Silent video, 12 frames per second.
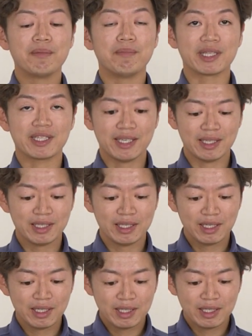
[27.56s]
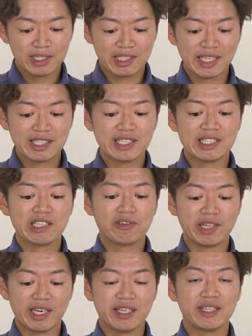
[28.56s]
また自転車事故
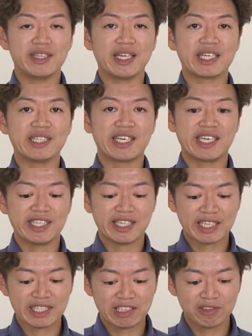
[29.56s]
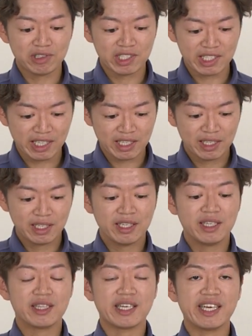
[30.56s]
で亡くなられた方のうち
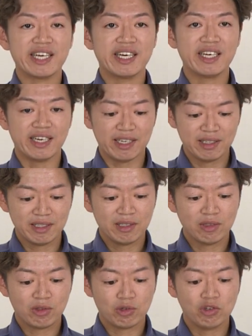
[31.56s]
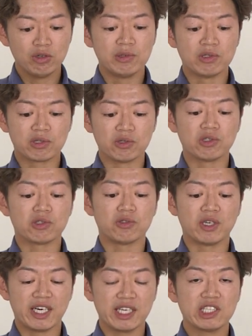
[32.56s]
大半が頭部の損傷
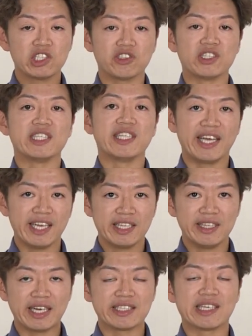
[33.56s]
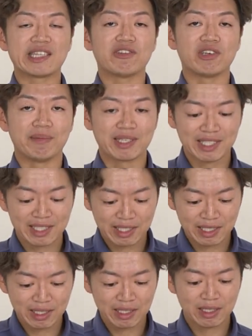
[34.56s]
が主因で亡くなっておりま
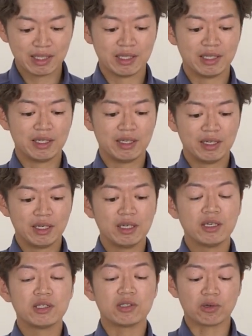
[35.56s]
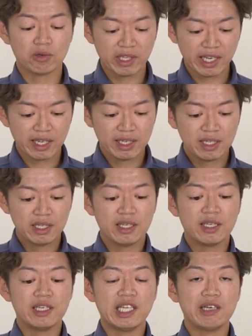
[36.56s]
すそこで
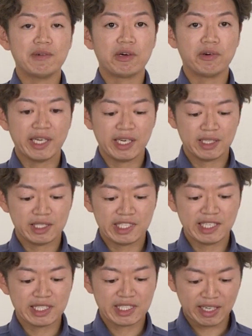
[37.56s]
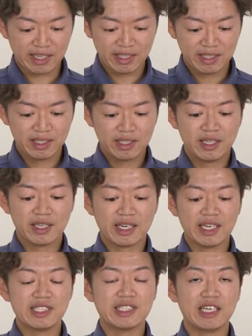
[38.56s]
令和5年4月から
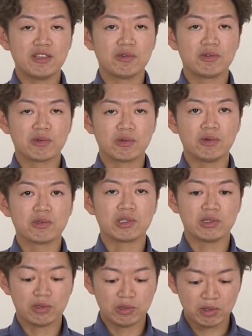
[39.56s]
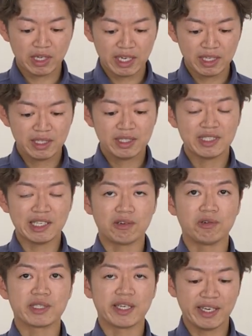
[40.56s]
改正道路交通法が施
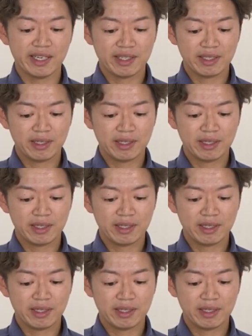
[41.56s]
行され